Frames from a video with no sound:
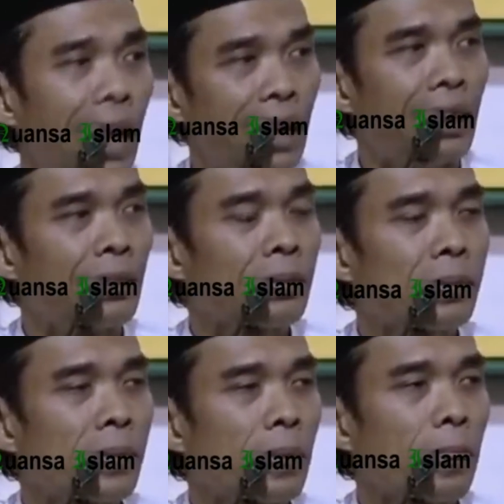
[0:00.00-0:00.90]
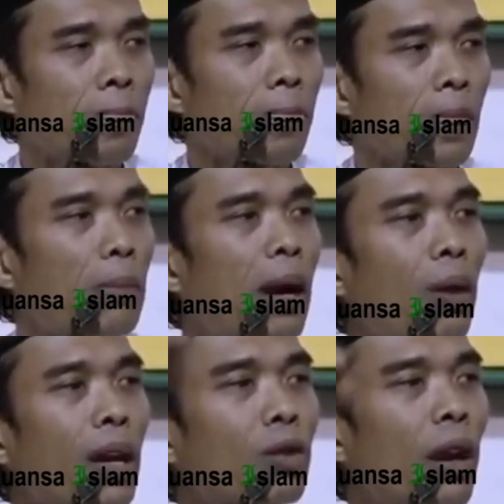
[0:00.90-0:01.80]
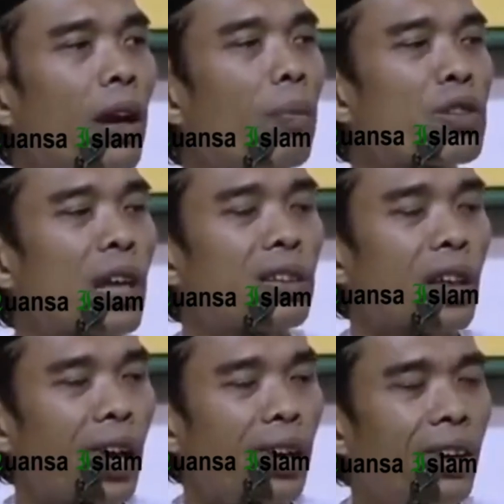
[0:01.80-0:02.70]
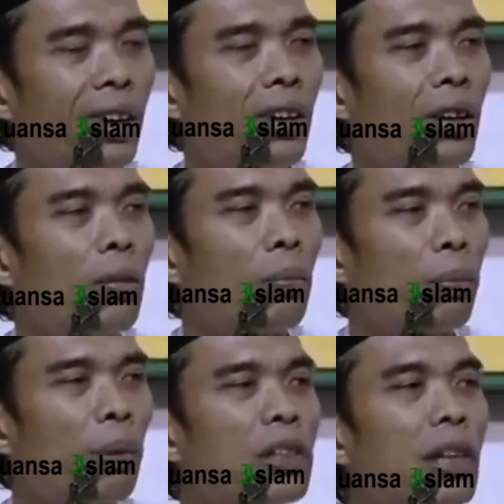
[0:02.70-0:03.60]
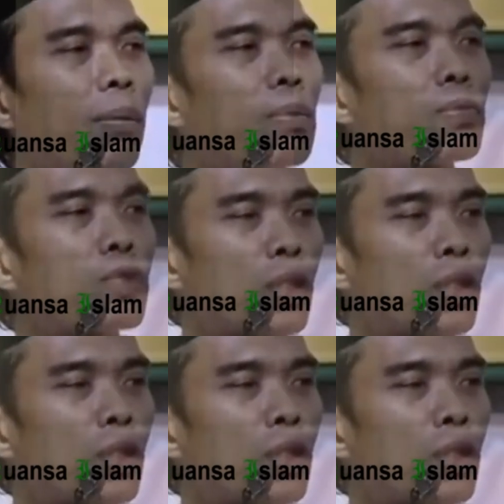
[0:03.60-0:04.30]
ini orang semakin berlomba-lomba untuk meraih kenikmatan dunia. Orang